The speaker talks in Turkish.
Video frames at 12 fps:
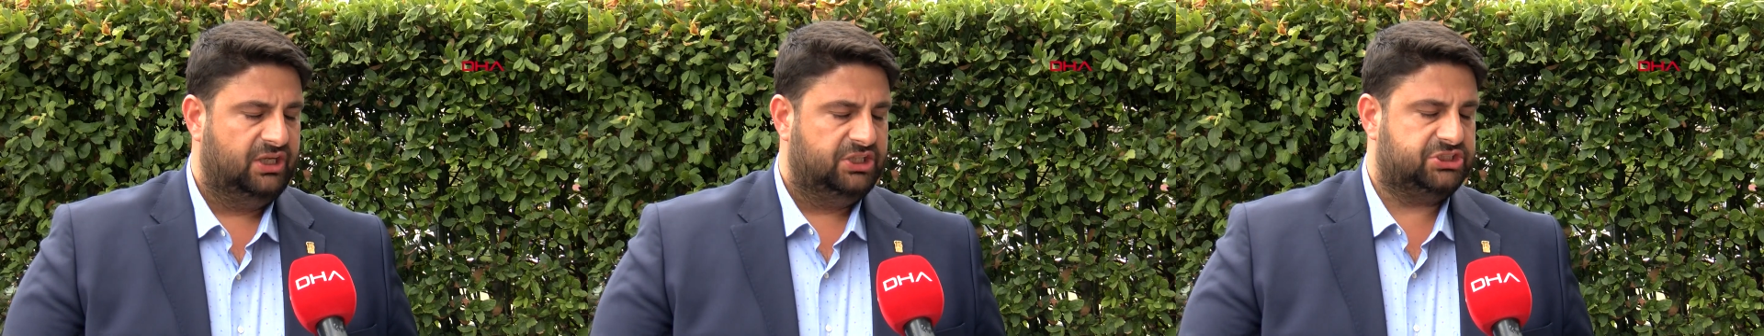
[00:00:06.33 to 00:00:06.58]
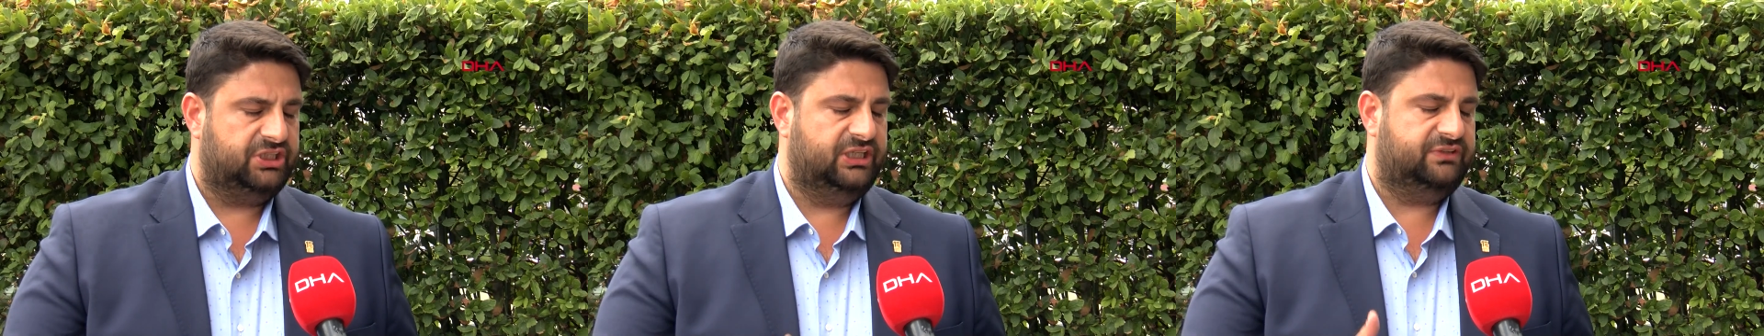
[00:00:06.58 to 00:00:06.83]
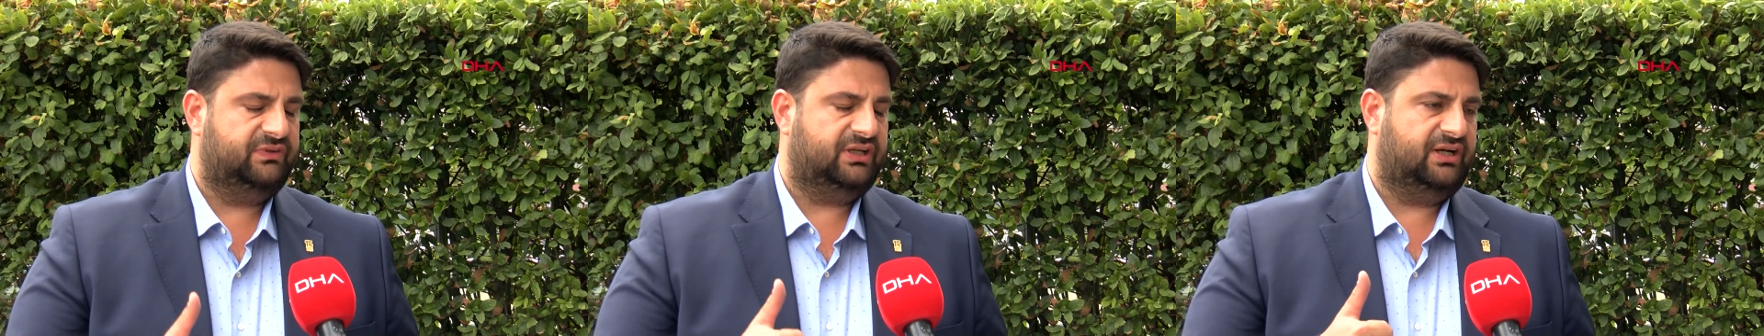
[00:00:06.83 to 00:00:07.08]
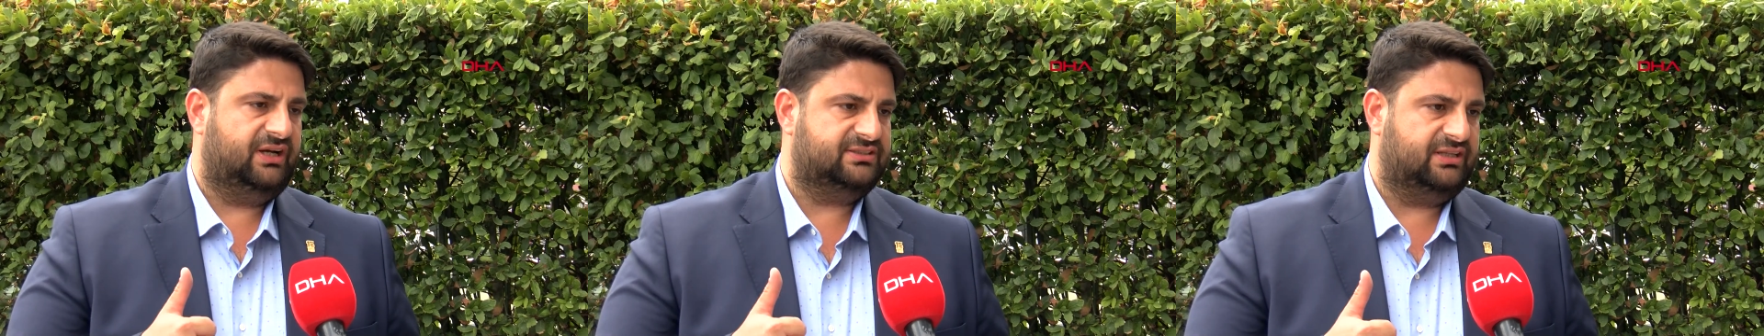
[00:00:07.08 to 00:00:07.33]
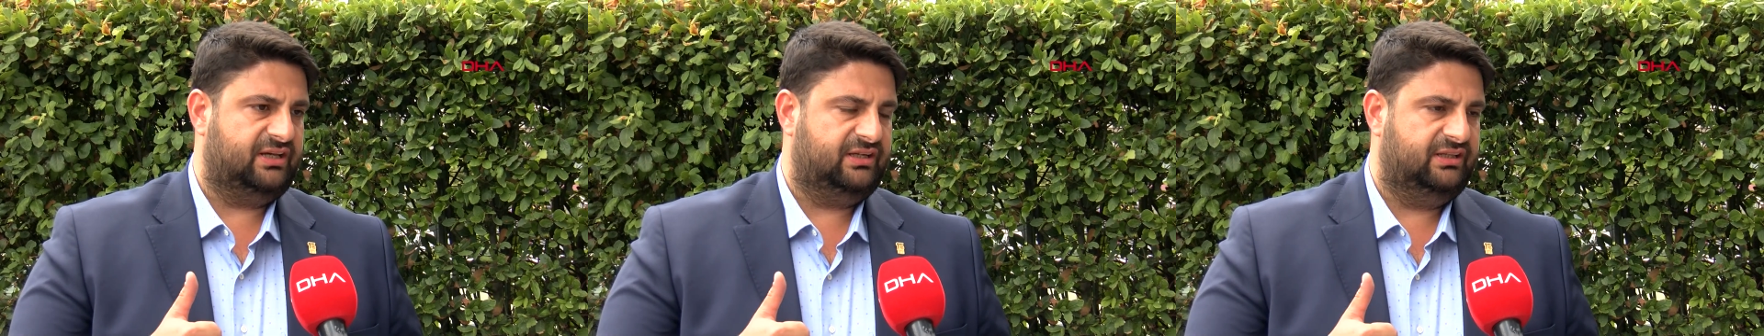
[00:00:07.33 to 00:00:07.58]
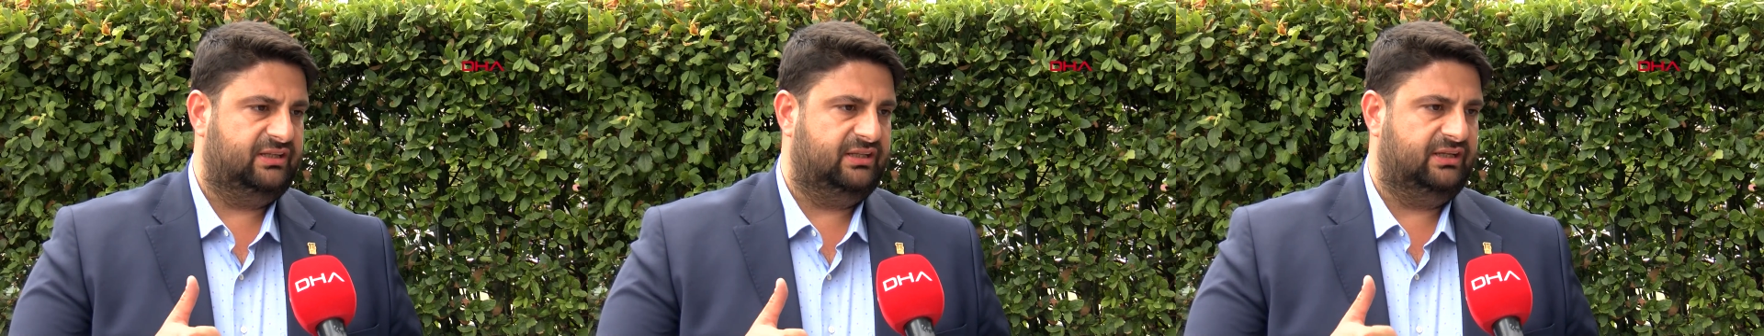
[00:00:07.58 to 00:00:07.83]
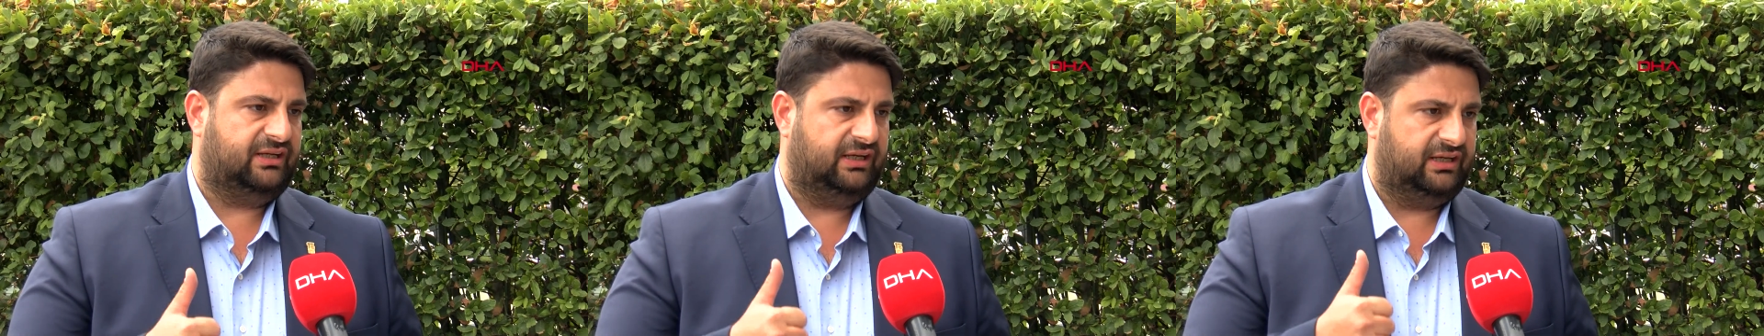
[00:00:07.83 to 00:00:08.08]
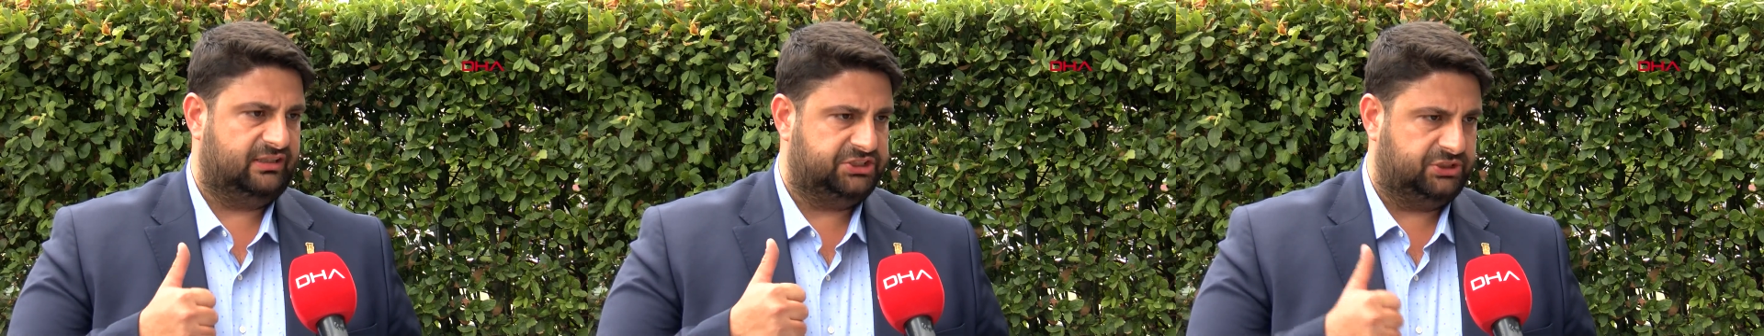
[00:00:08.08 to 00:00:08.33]
Şehit ve gazi aileleriyle
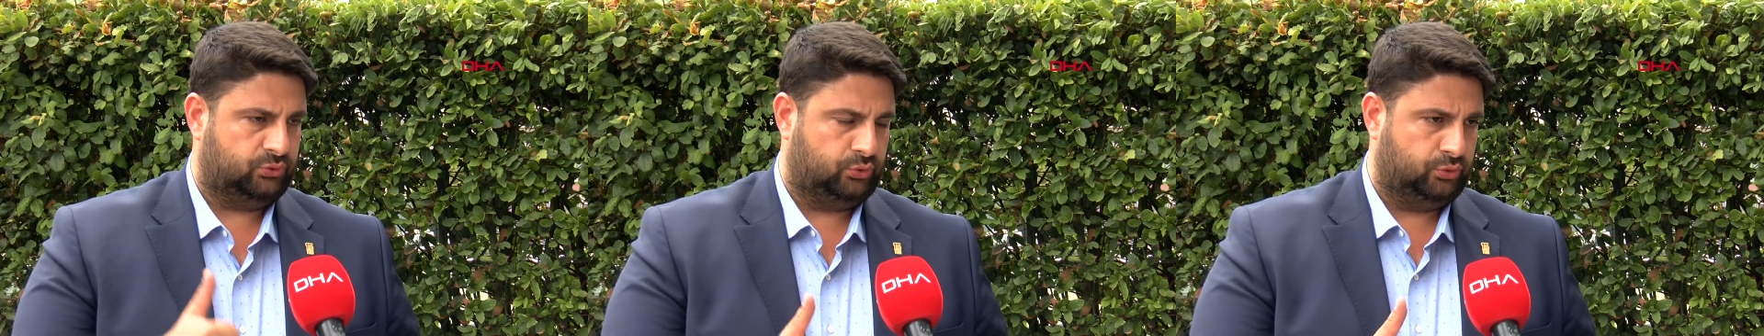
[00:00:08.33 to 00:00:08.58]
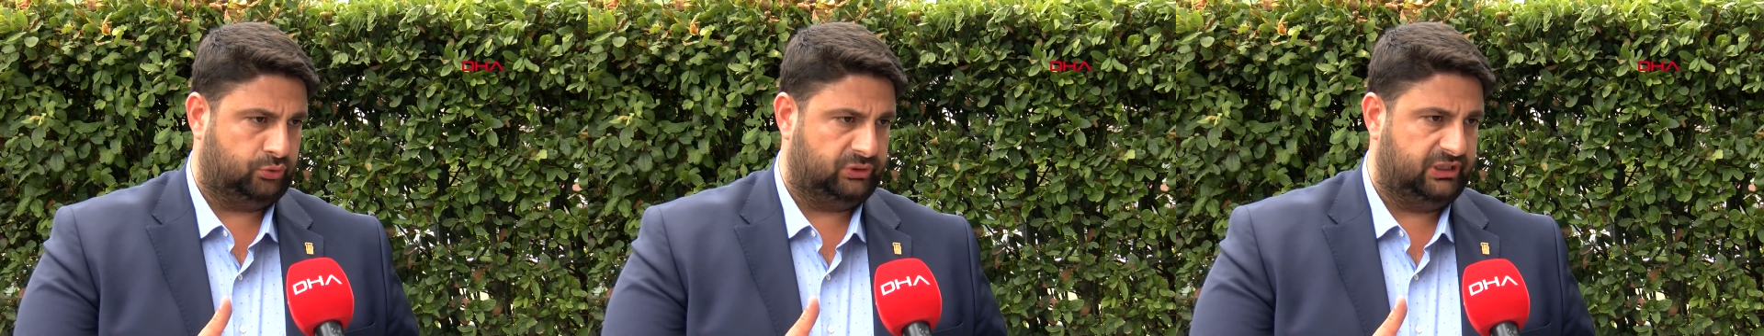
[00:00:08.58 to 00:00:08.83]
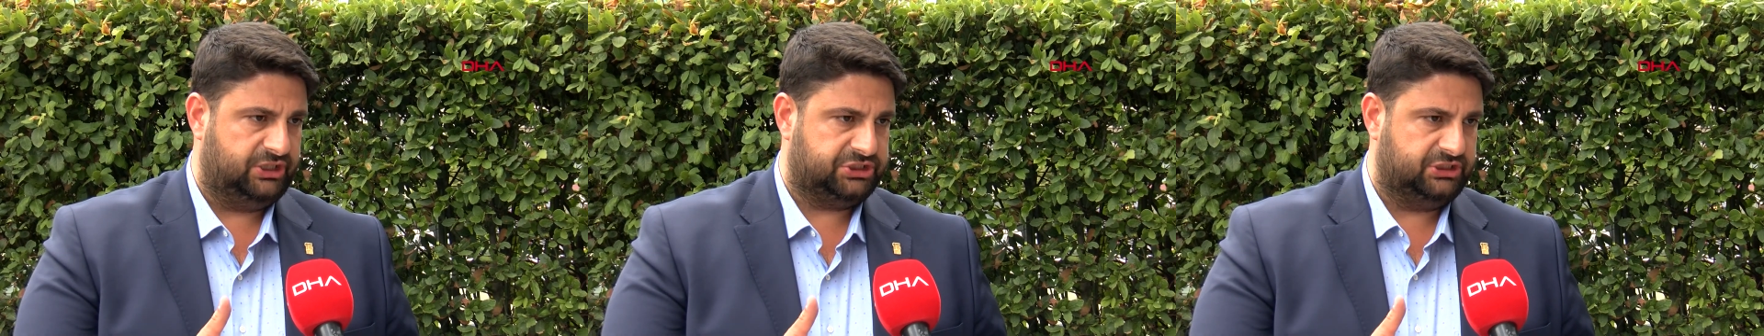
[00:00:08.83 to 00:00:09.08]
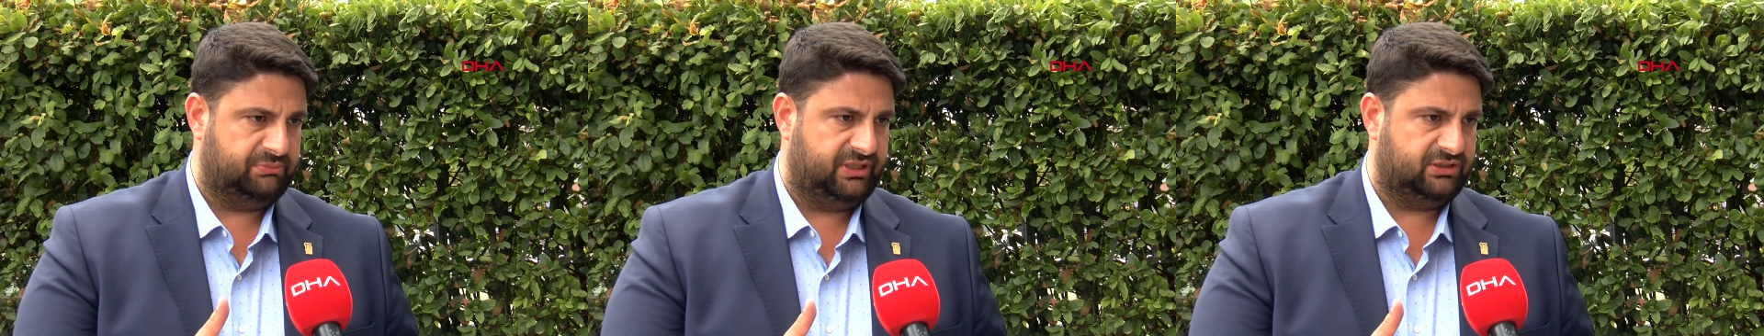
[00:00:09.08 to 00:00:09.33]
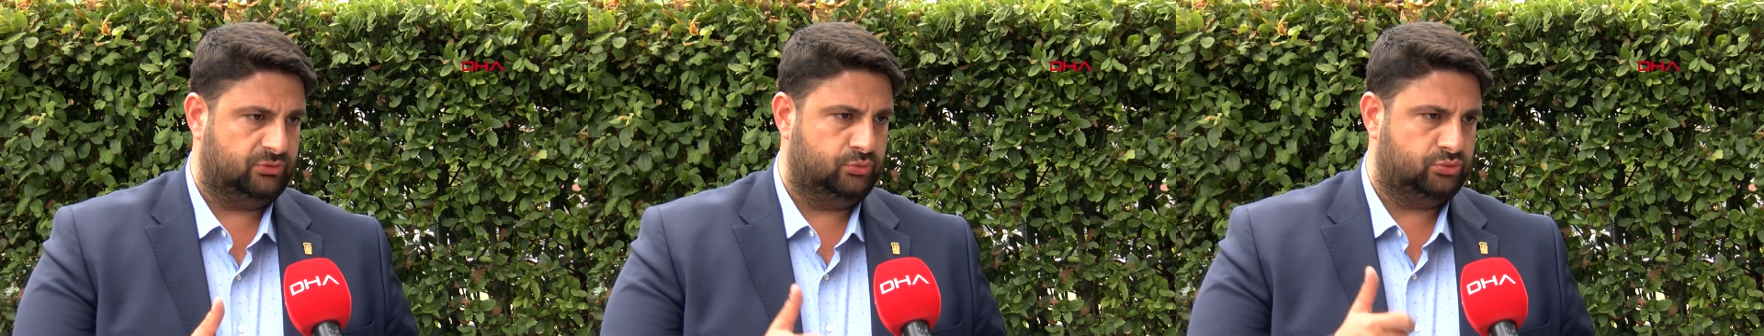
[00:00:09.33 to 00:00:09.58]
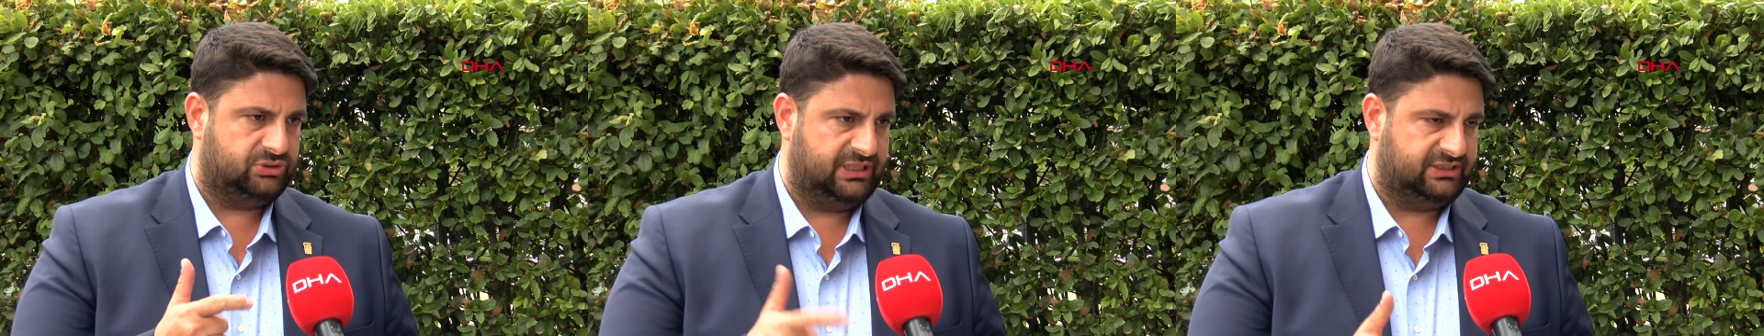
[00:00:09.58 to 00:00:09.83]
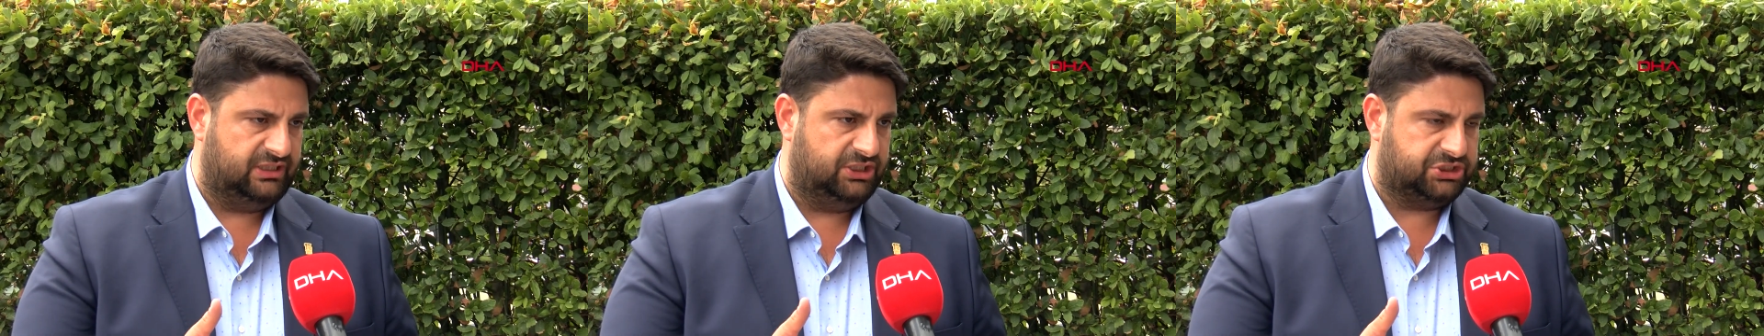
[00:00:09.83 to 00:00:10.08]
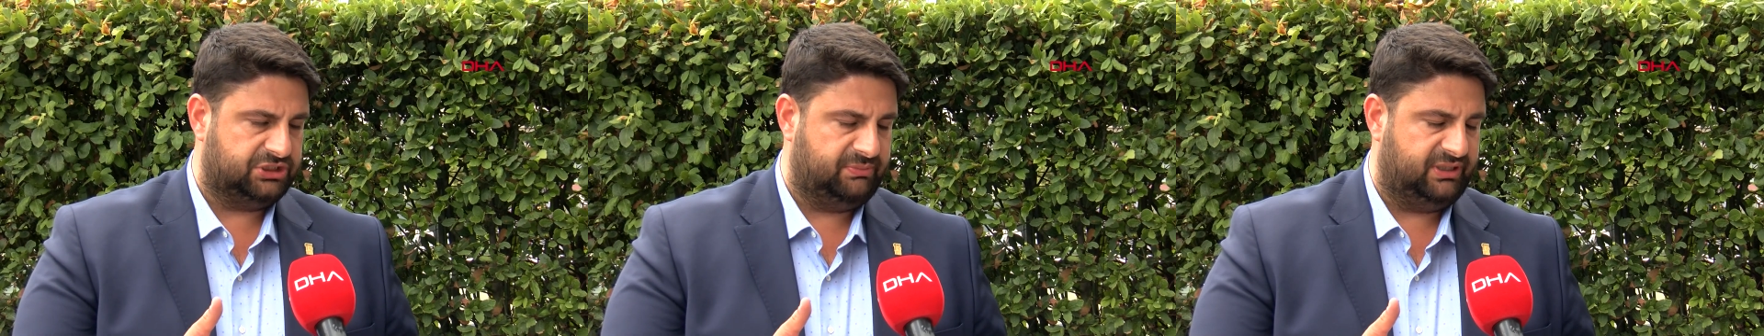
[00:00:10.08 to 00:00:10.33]
kardeşlik hukuku geliştirmek, ünsiyet
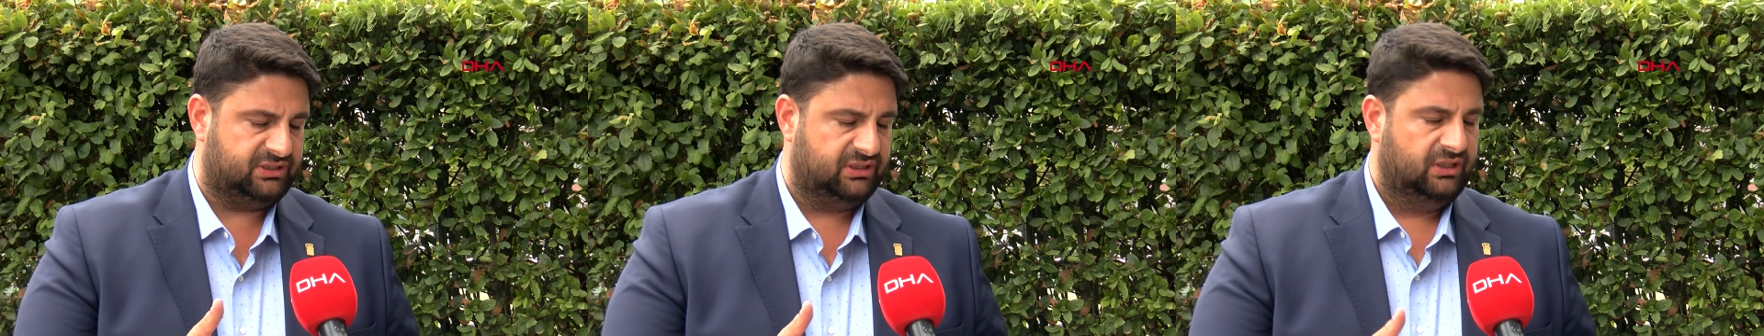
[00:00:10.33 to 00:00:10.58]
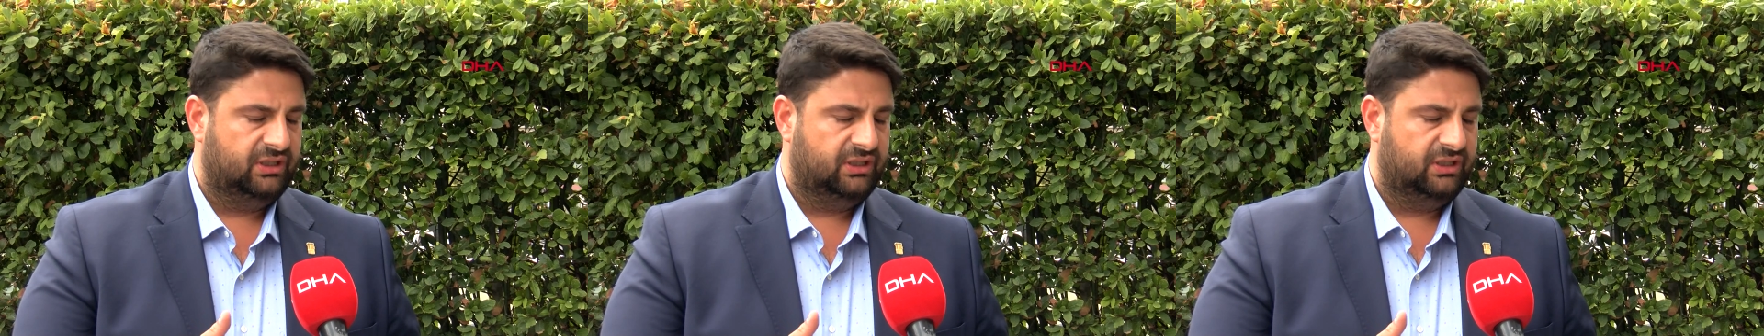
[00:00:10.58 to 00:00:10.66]
geliştirmek.